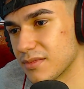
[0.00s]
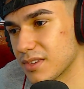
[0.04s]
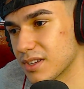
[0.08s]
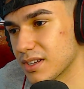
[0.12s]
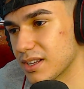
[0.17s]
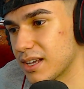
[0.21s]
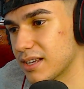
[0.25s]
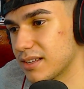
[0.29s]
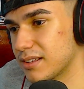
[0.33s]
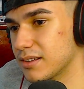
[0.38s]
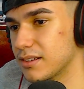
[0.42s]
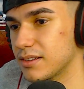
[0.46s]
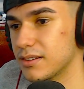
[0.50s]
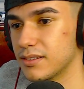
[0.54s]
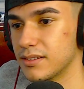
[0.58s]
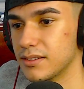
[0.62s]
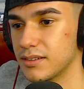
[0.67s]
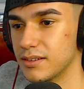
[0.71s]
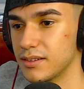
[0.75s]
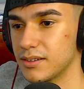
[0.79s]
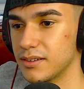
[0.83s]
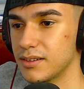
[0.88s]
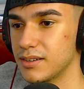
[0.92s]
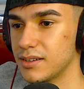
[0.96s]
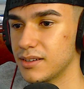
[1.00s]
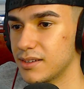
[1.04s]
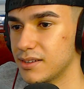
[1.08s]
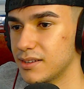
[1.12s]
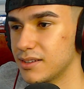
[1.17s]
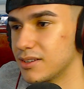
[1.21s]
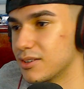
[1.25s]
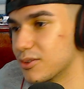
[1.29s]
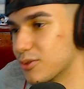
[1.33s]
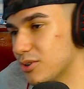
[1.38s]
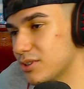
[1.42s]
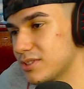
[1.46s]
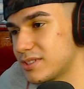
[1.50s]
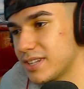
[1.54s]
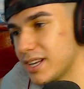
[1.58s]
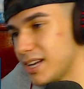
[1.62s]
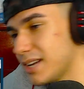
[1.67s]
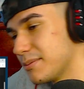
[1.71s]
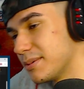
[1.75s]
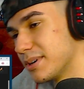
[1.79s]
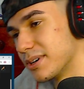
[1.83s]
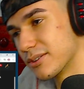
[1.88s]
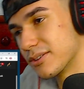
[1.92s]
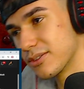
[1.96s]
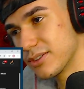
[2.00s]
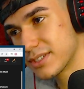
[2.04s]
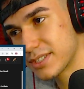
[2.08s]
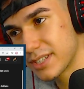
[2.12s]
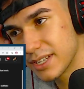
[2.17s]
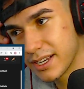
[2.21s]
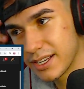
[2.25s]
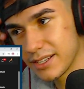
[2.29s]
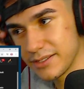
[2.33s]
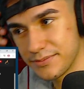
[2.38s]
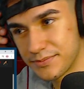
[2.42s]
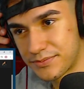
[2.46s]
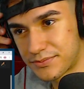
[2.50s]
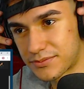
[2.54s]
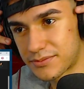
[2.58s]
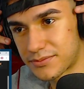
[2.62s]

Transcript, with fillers: Ai. Gostei, mano, gostei.